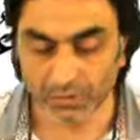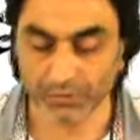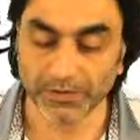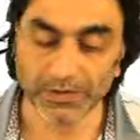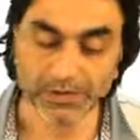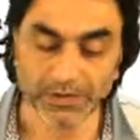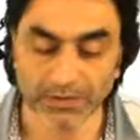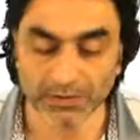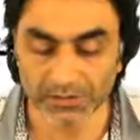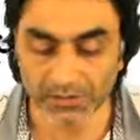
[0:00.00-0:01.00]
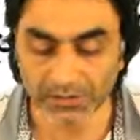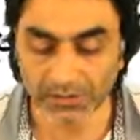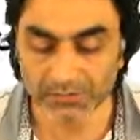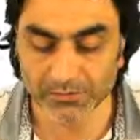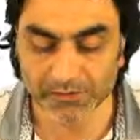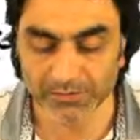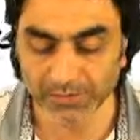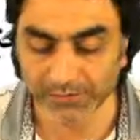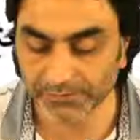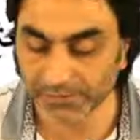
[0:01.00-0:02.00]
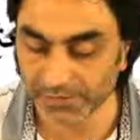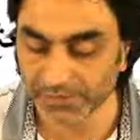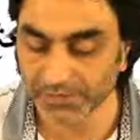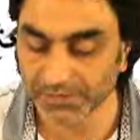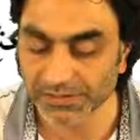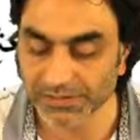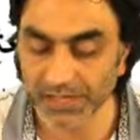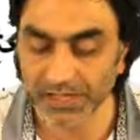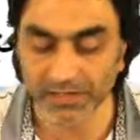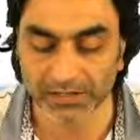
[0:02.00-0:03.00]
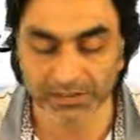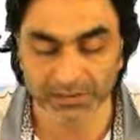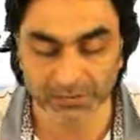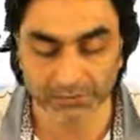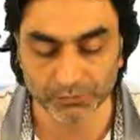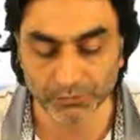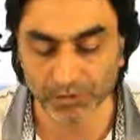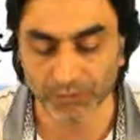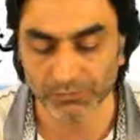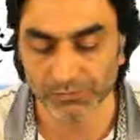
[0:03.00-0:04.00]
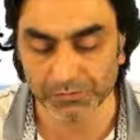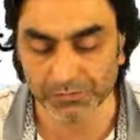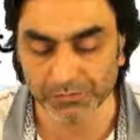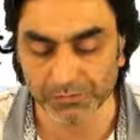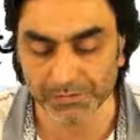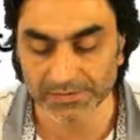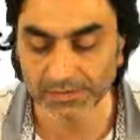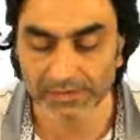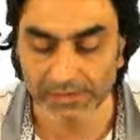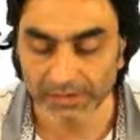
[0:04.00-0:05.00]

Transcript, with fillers: Bu ifadenin anlaşılmaz olan tarafı ikinci istihakkanın mef'ul almamış olması.